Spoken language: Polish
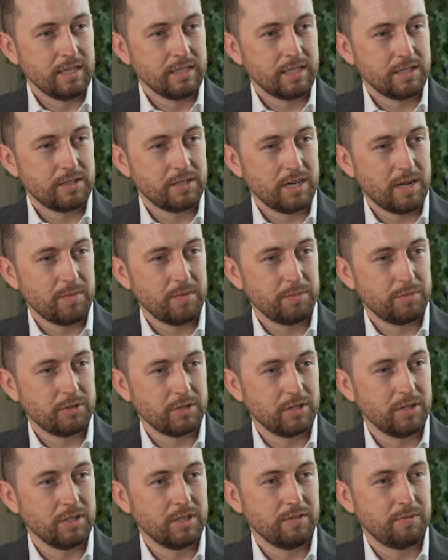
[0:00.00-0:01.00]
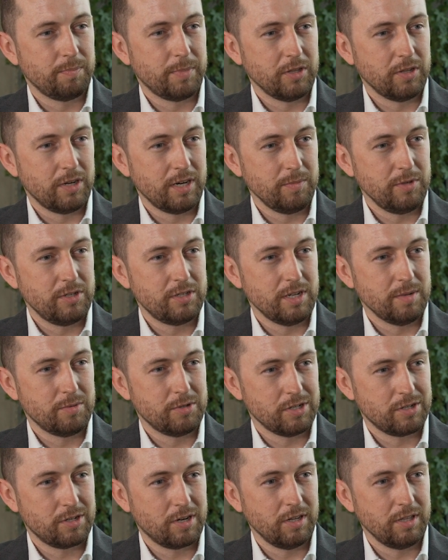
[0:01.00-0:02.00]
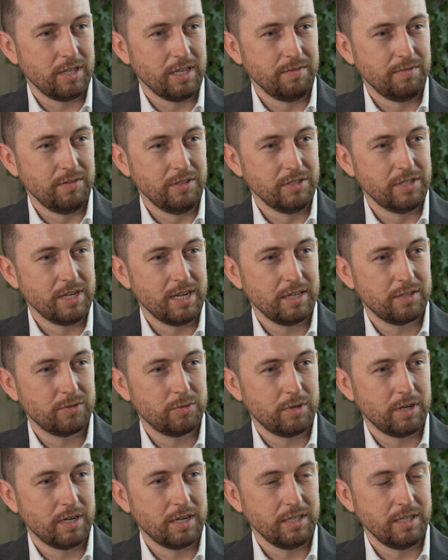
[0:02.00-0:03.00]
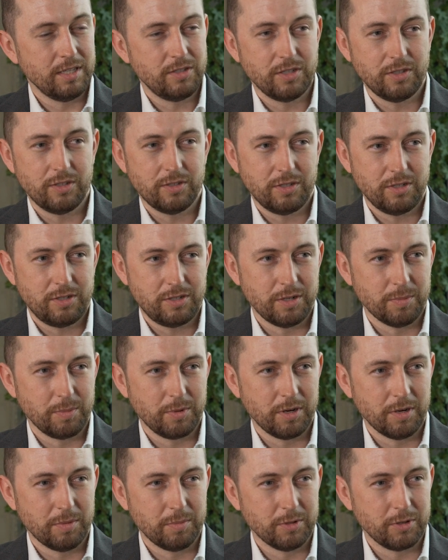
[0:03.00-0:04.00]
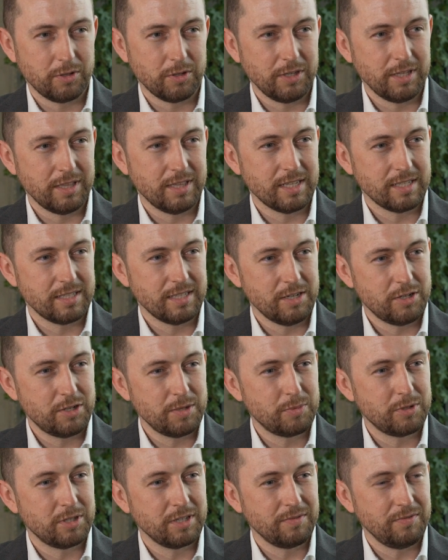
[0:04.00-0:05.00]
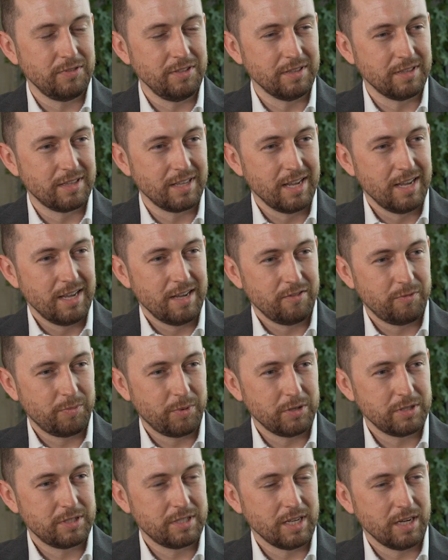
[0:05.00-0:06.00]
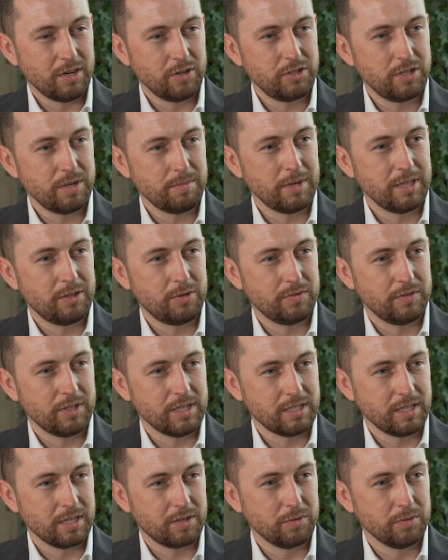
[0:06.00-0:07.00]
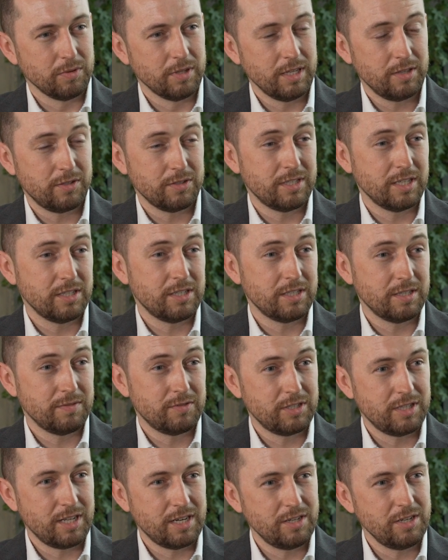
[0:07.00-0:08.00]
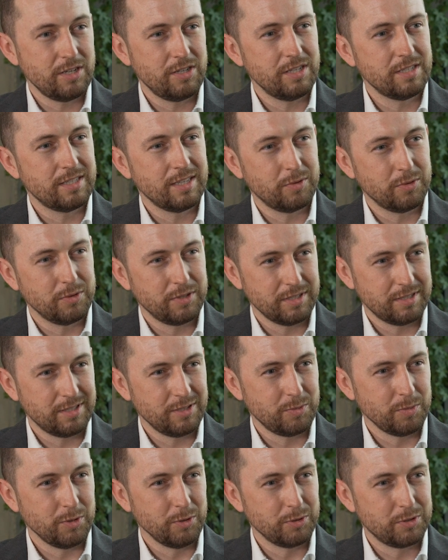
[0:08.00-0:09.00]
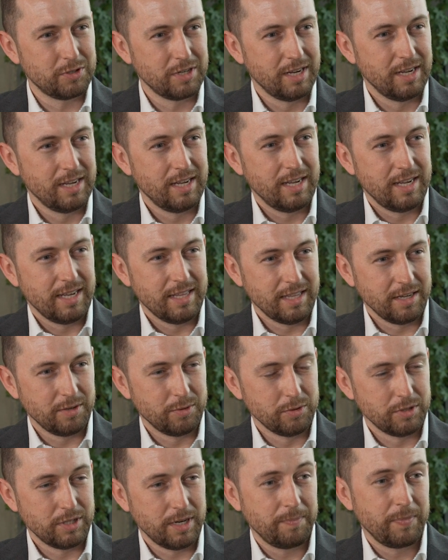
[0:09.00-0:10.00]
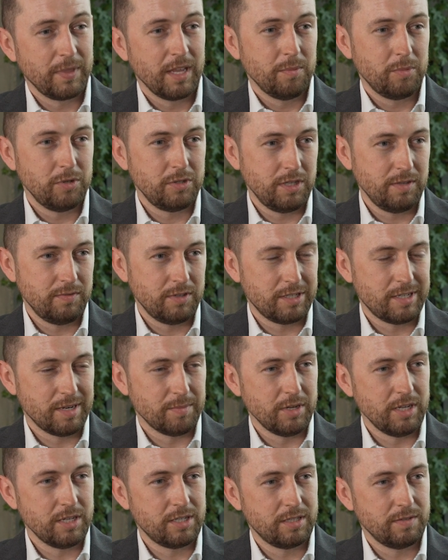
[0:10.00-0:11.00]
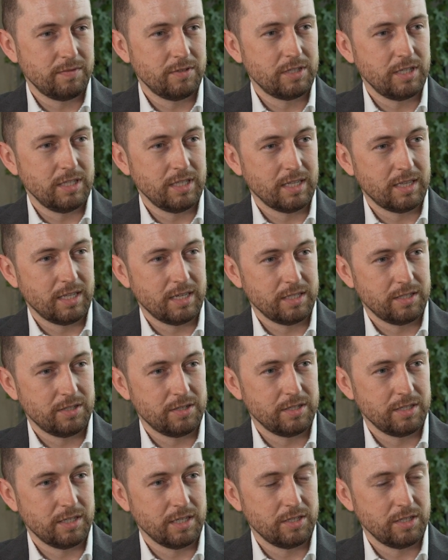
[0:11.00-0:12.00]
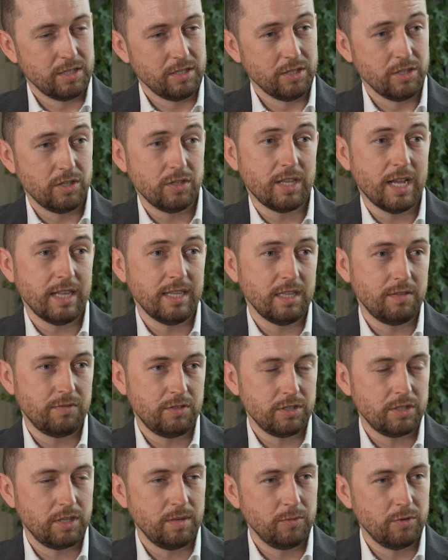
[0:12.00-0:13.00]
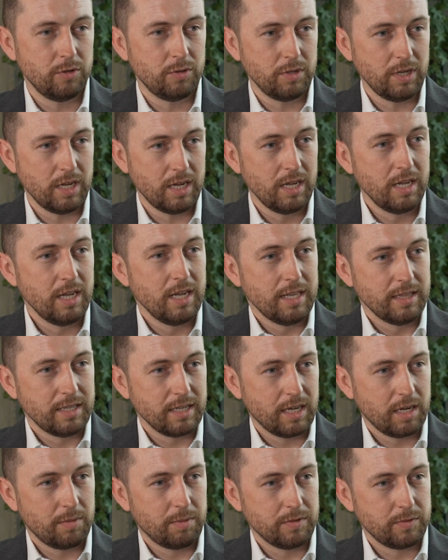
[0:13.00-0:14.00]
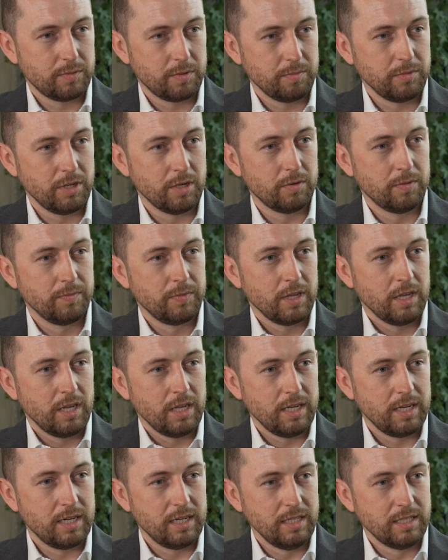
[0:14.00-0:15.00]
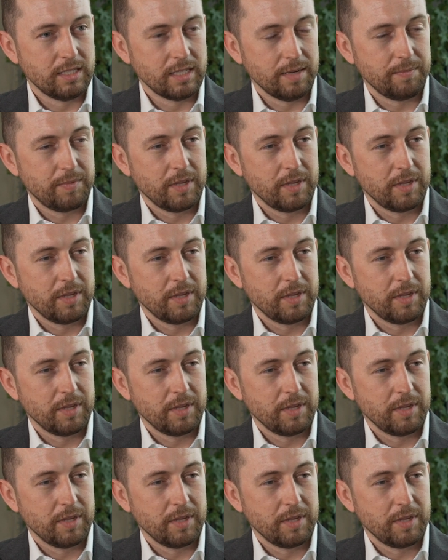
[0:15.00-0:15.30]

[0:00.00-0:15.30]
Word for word: Zaczynamy przygodę w panoramicznej przeszklonej windzie, która jedzie dosyć szybko szybko, bo to jedna z najszybszych wind w Polsce 8 metrów na sekundę, to znaczy, że w 40 sekund jesteśmy już na górze. Później wjeżdżamy jeszcze wyżej na taras 360, a nad wszystkim gruje, tak jak pan wspomniał, iglica.